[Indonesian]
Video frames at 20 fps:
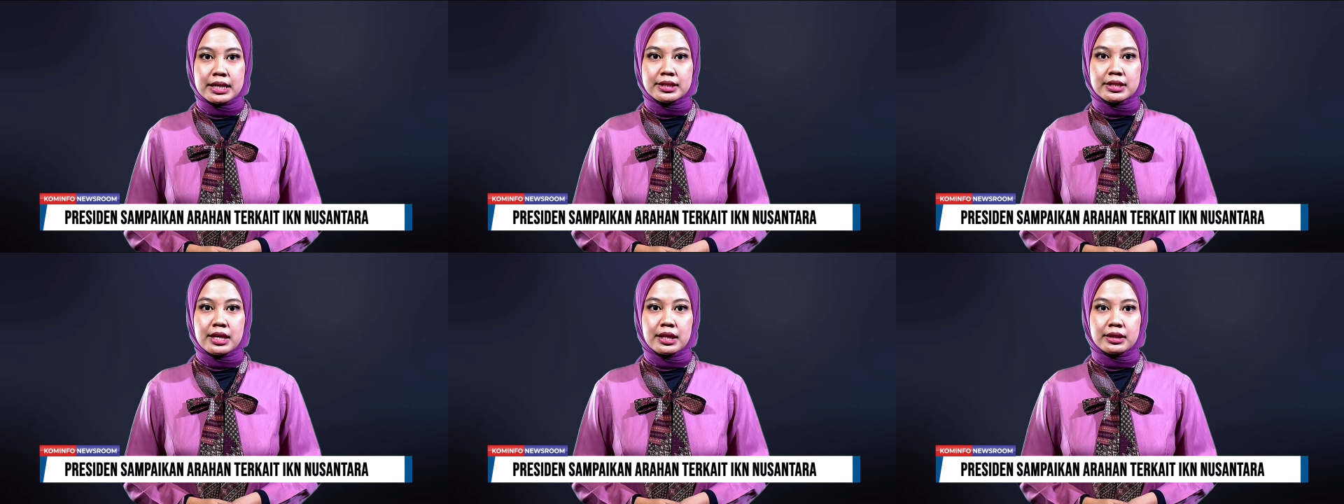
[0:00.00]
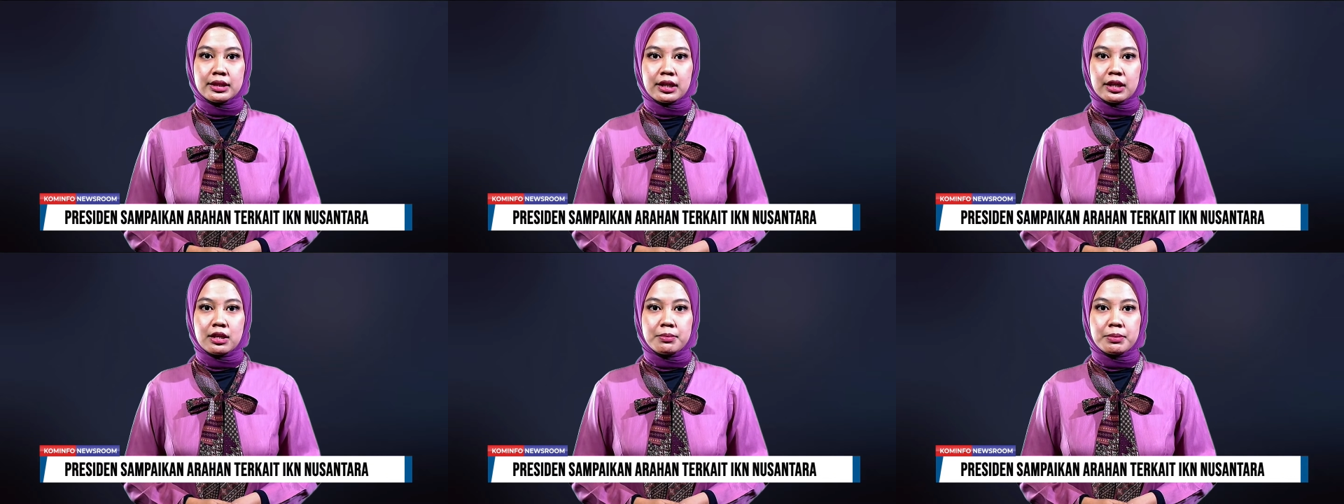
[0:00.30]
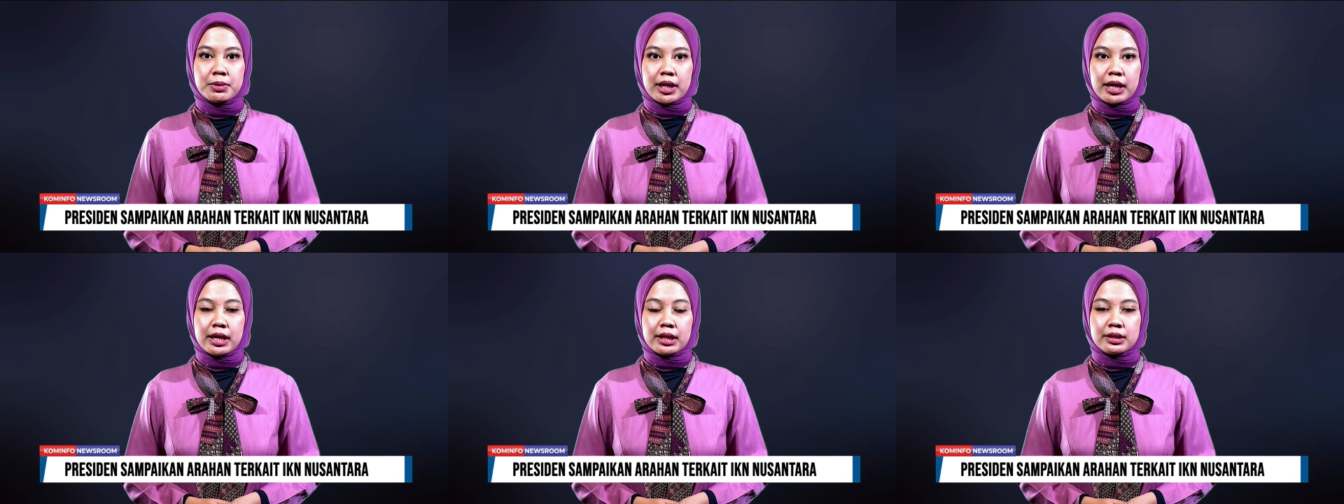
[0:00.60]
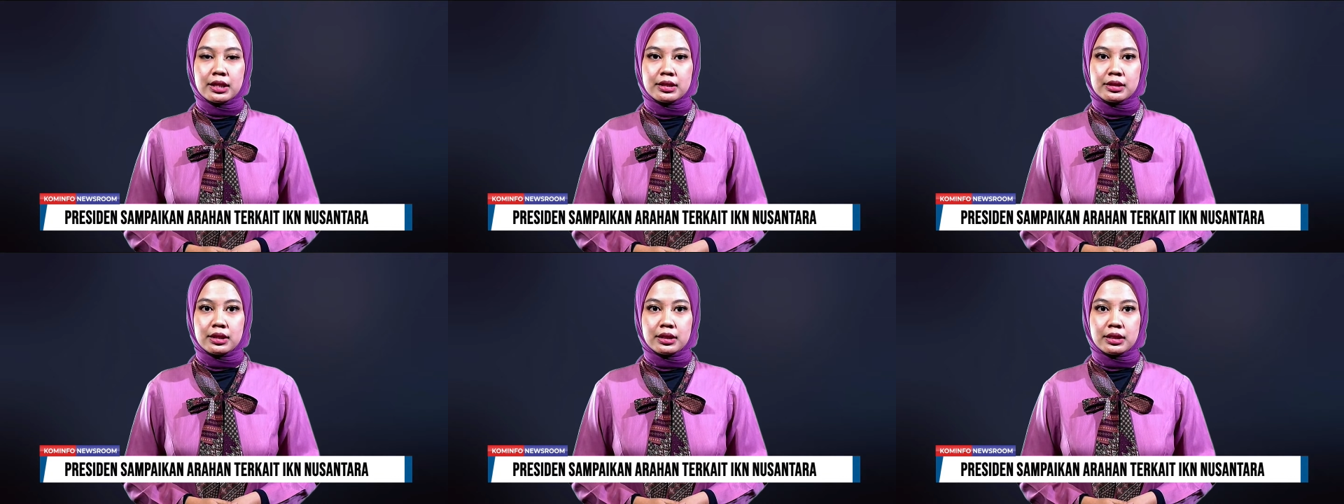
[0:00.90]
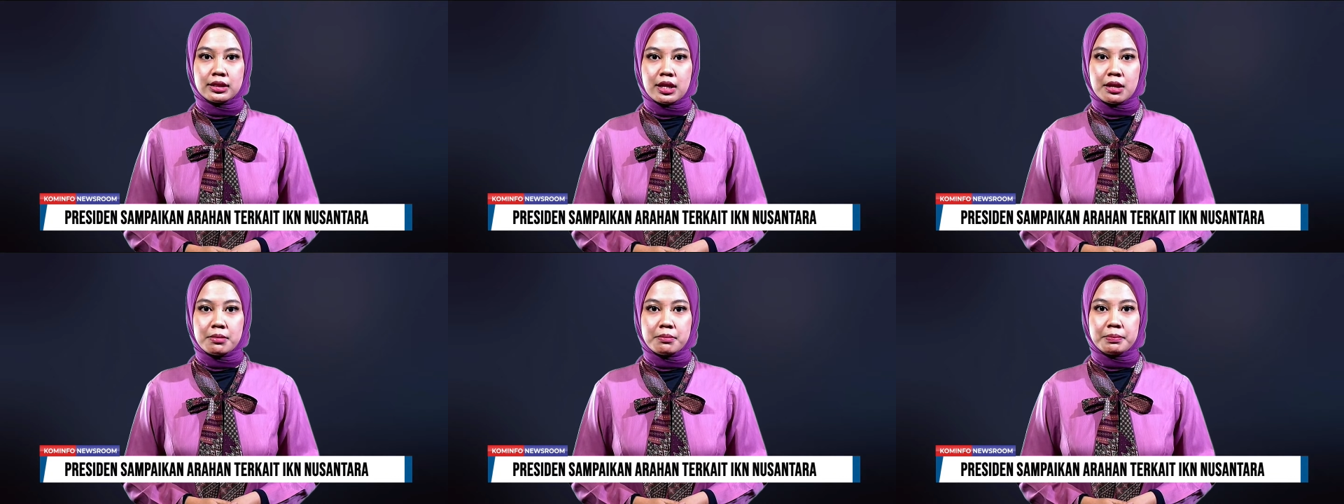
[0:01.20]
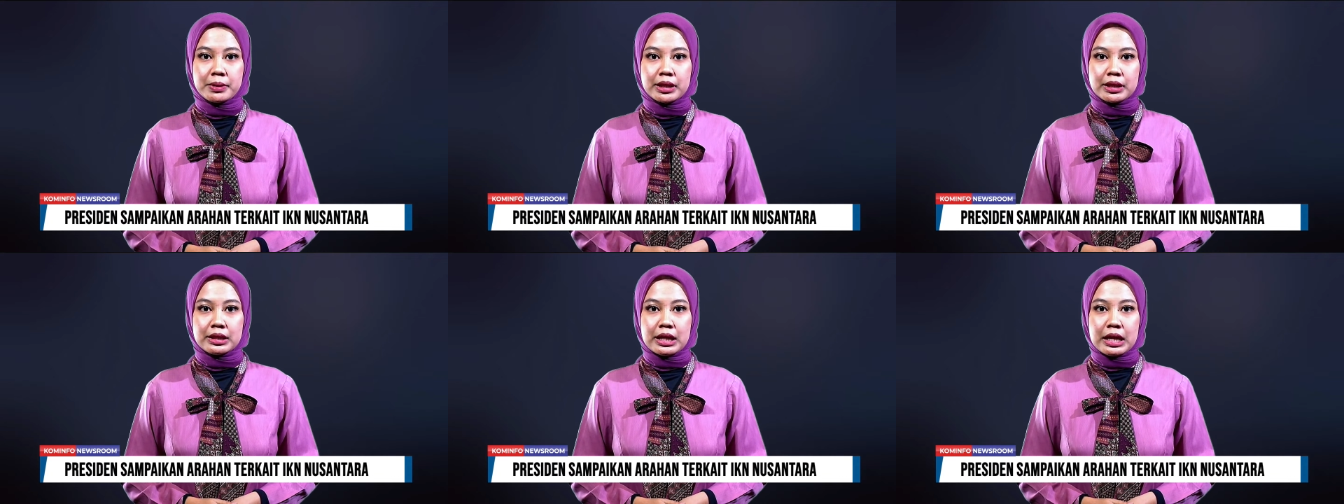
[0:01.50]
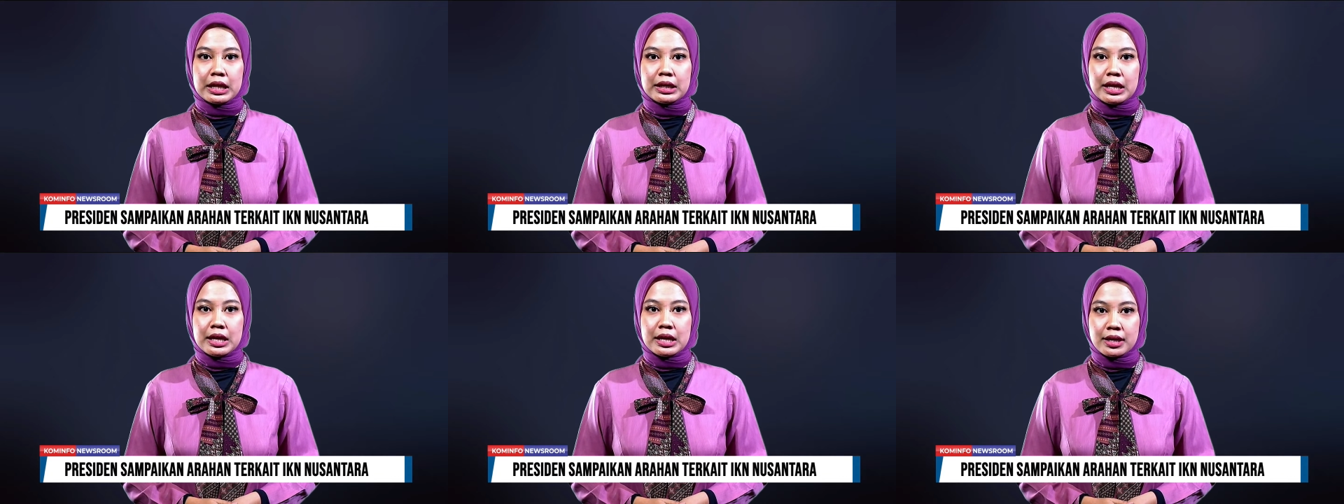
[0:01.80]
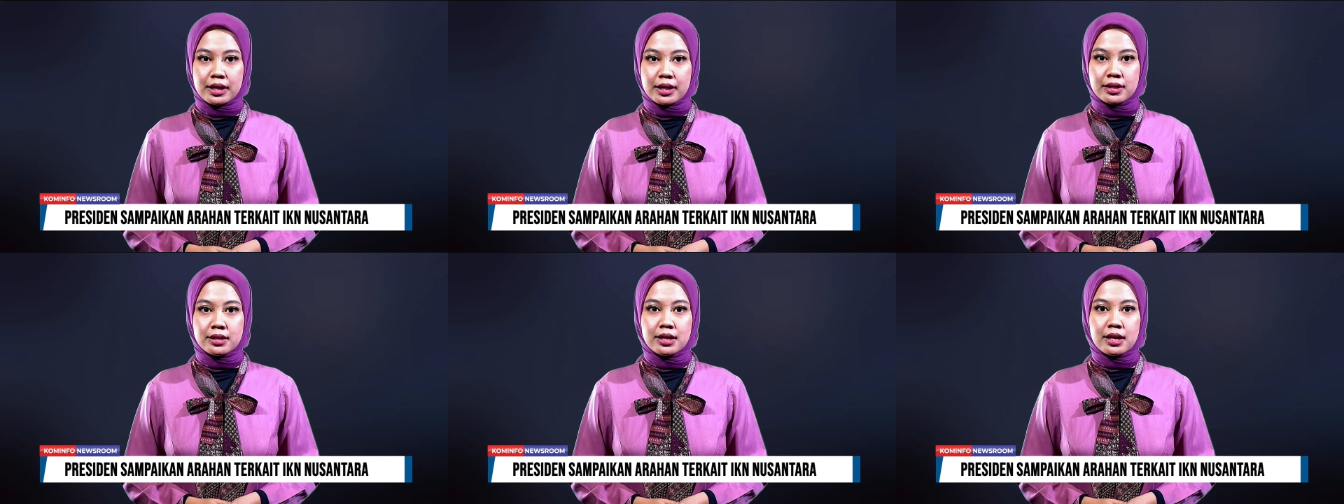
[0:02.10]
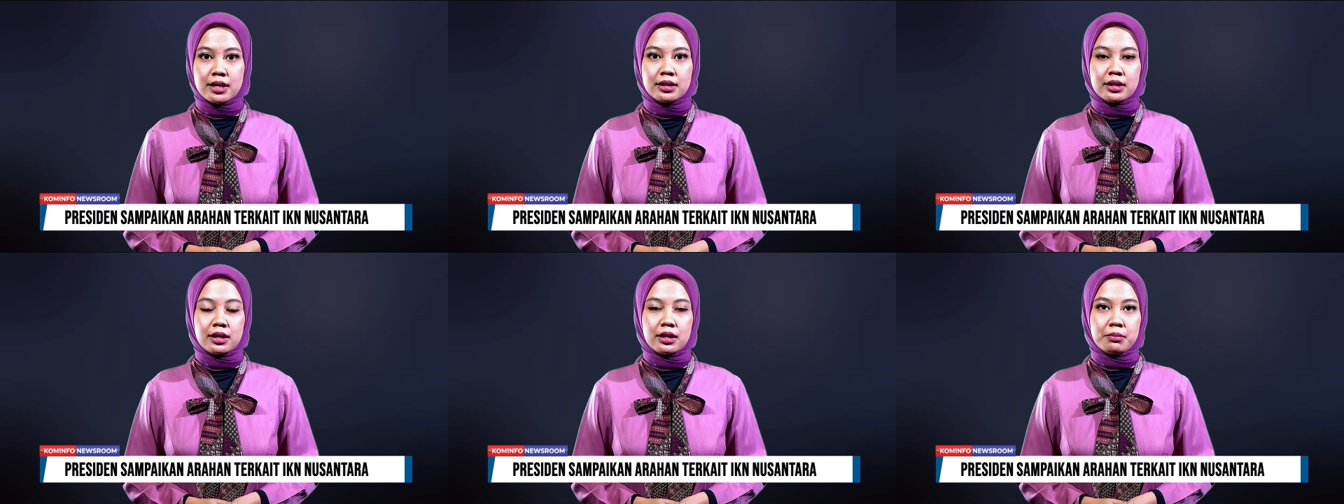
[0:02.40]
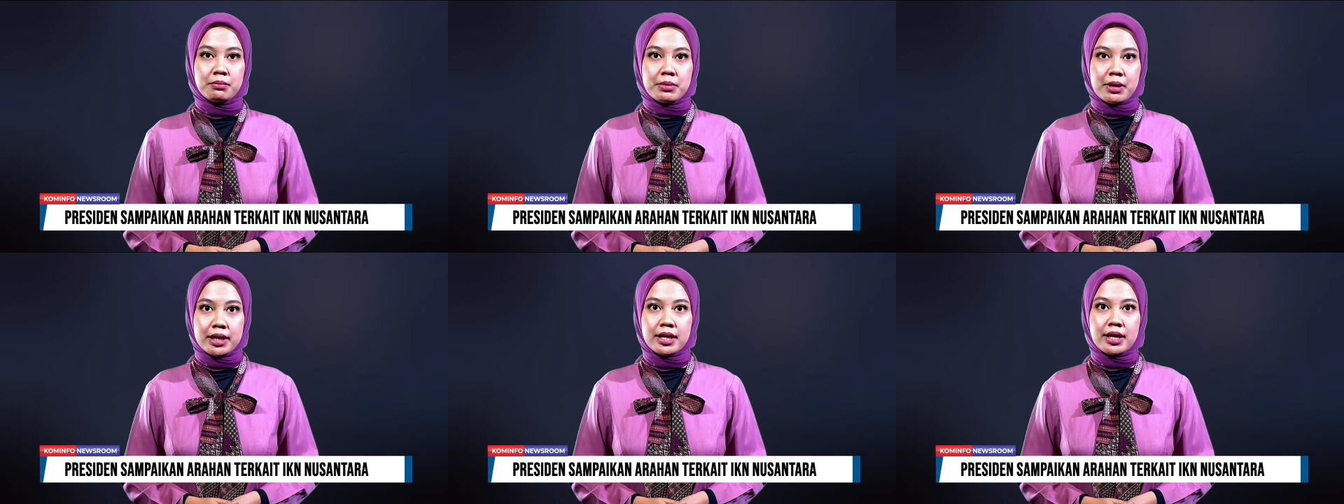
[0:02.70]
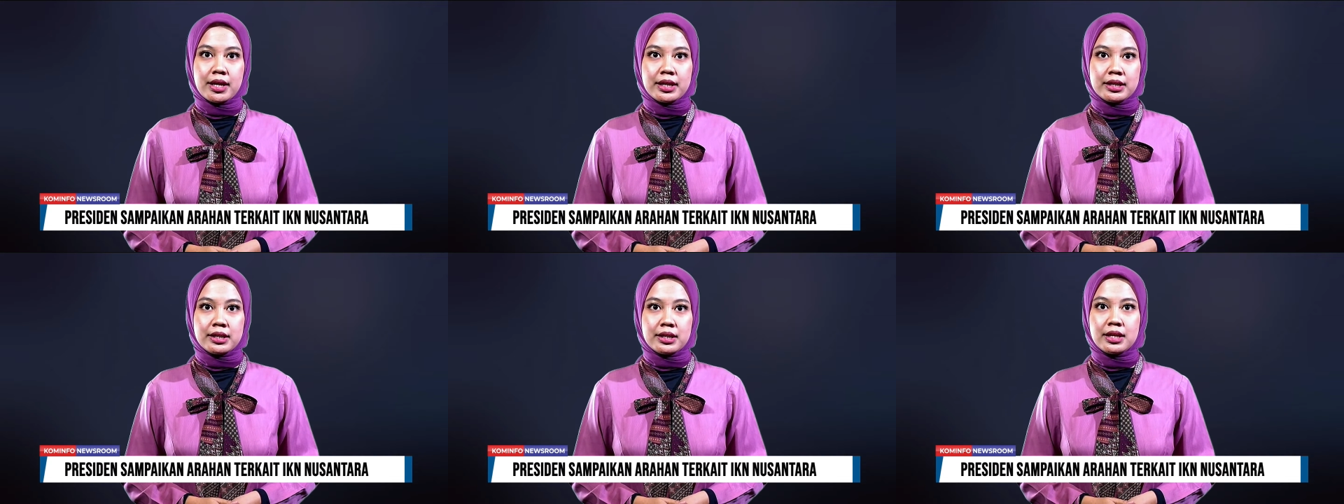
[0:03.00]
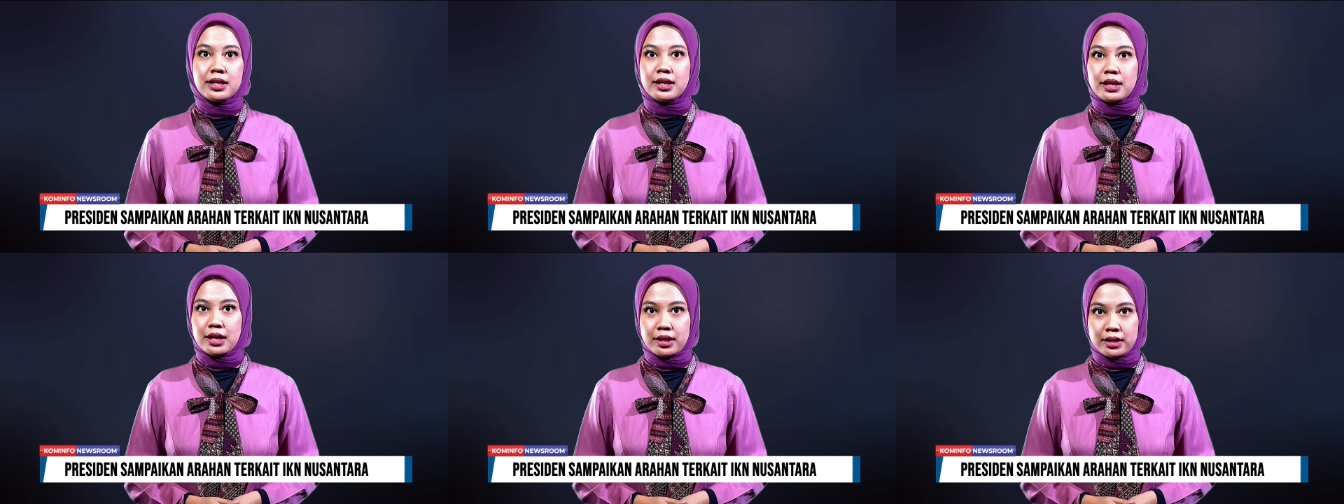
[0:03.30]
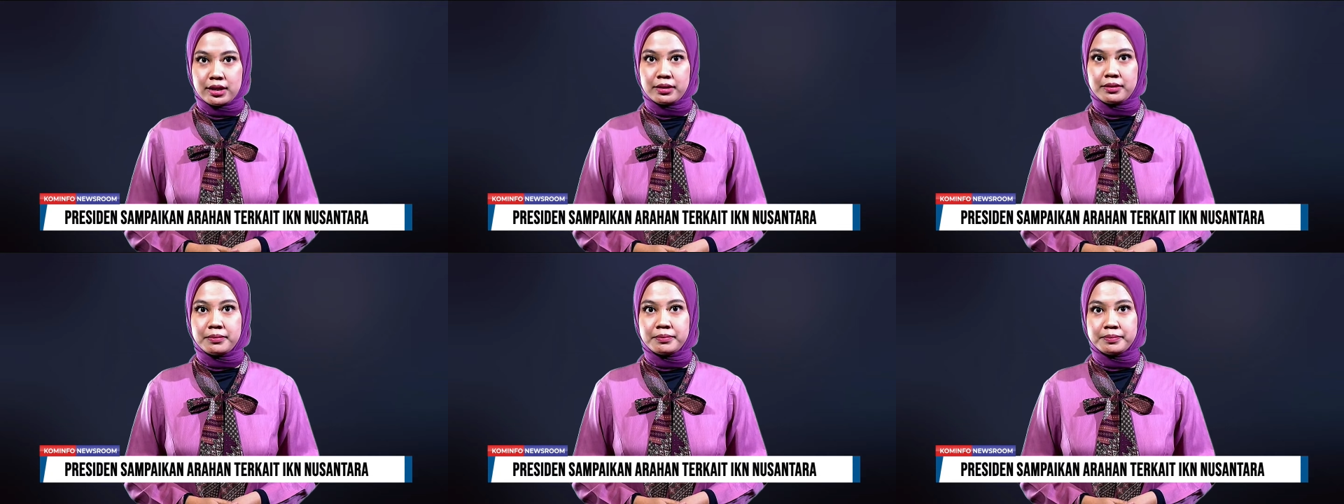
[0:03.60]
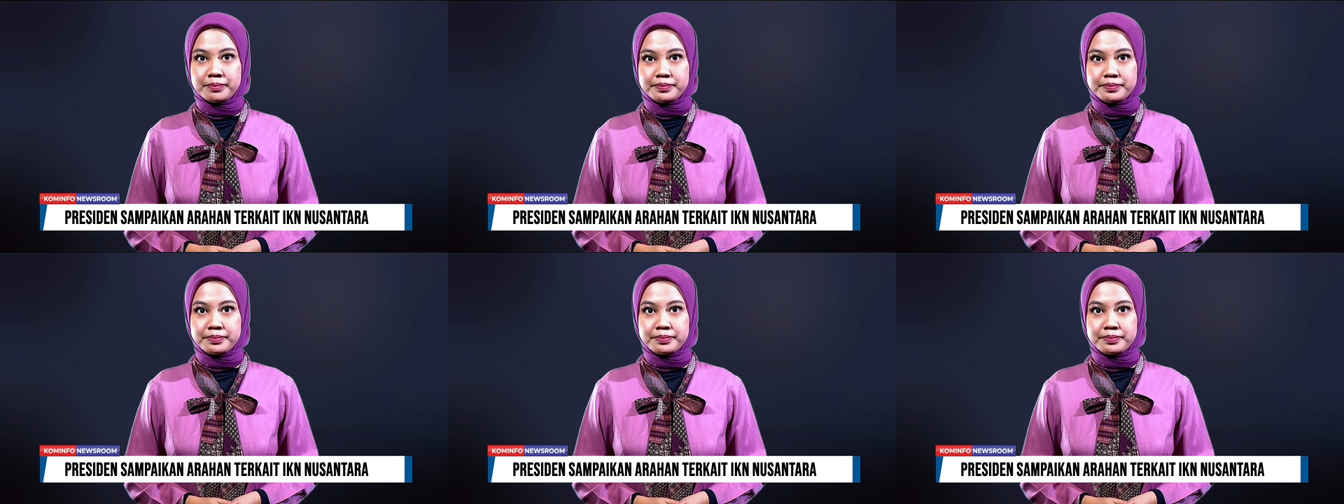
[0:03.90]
diantaranya berkaitan tentang pertanahan dan kelembagaan IKN.